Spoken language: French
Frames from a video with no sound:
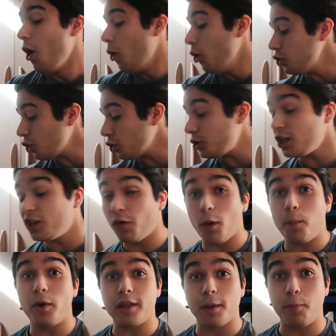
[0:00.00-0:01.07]
Aujourd'hui, je vais
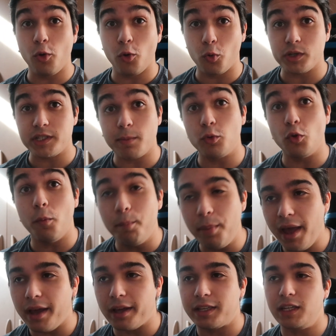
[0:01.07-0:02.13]
reprendre un peu le concept de
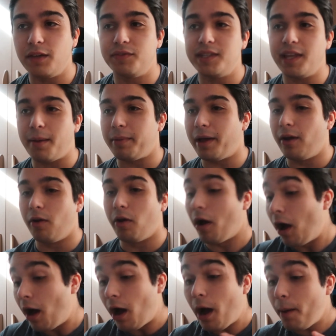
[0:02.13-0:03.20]
Berg qui faisait
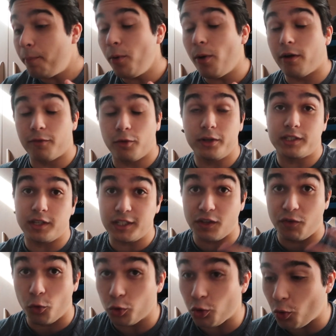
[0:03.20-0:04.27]
euh, un peu avant, et c'est vrai que
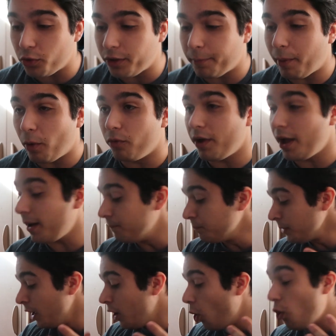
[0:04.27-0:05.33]
ça fait longtemps qu'on n'a pas ouvert.
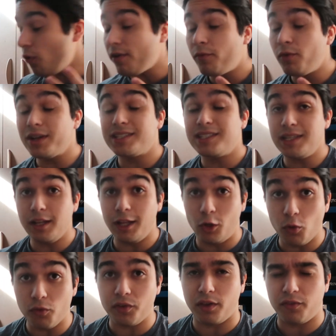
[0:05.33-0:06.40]
On va voir si les
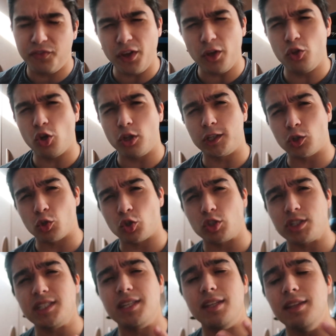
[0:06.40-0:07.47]
coffrets V-Union qui sont
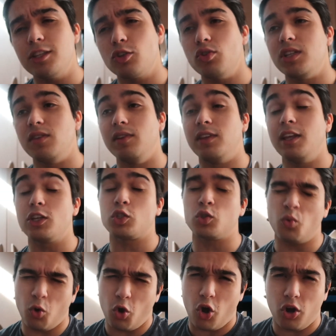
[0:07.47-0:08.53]
sortis, c'est une exclusivité,
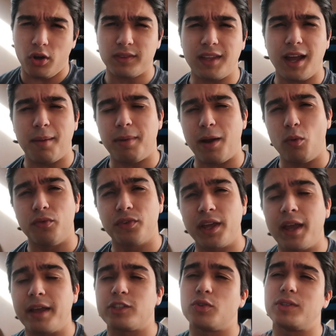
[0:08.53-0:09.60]
sont rentables à
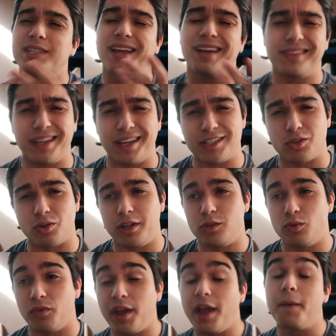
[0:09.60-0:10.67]
ouvrir, est-ce que c'est intéressant de
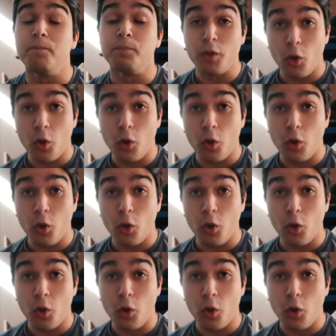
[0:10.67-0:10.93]
les ouvrir,